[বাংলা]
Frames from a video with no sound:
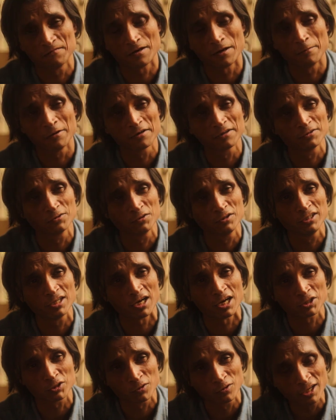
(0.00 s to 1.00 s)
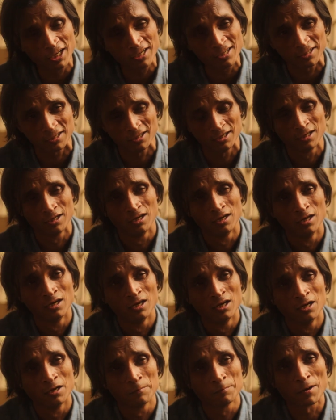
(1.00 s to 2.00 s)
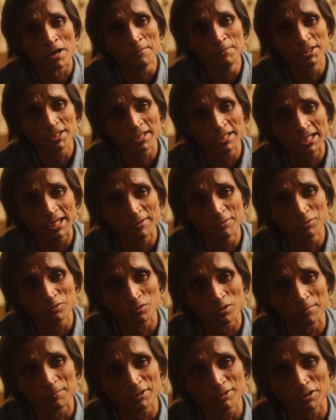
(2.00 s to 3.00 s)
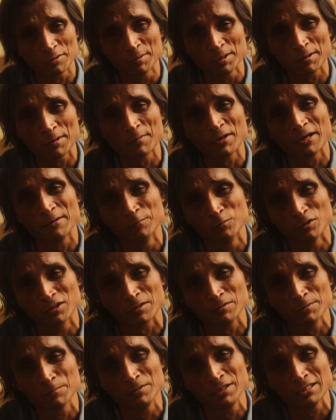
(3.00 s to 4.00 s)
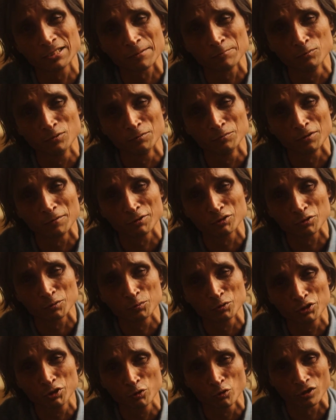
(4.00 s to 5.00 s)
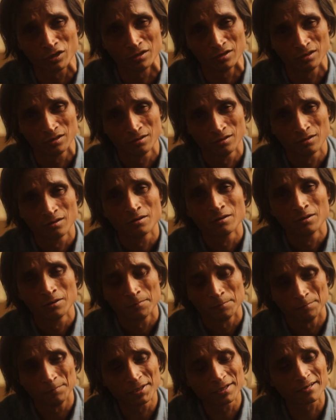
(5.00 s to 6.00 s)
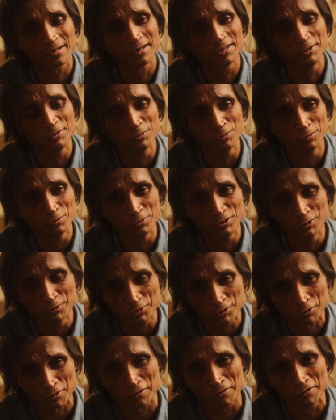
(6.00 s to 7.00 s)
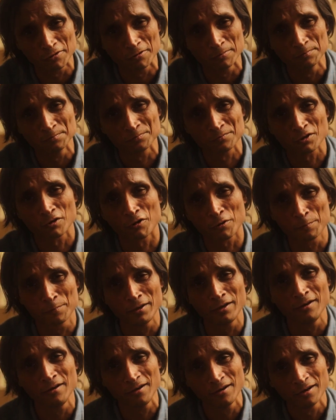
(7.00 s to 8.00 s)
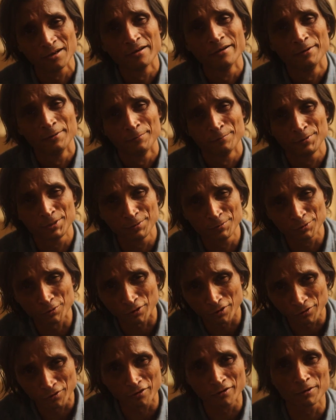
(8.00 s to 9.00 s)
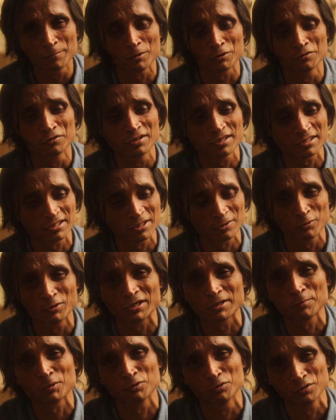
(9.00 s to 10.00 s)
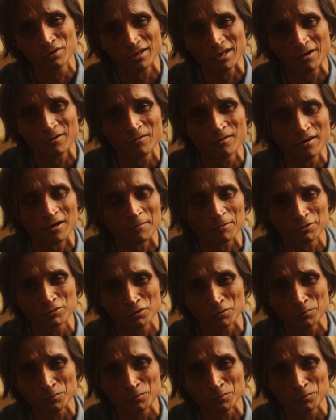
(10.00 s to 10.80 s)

আমাকে যদি আসলেই পারমিশন নেওয়া হইতো আমার জন্মের ব্যাপারে আমি বলতাম যে প্লিজ আব্বু আমি আমার জন্ম দিও না বেটার ইউ ডু ইউজ কন্ডম অর পিল পৃথিবীতে অনেক ধরনের পদ্ধতি আছে কোনো একটা পদ্ধতি নাও আমাকে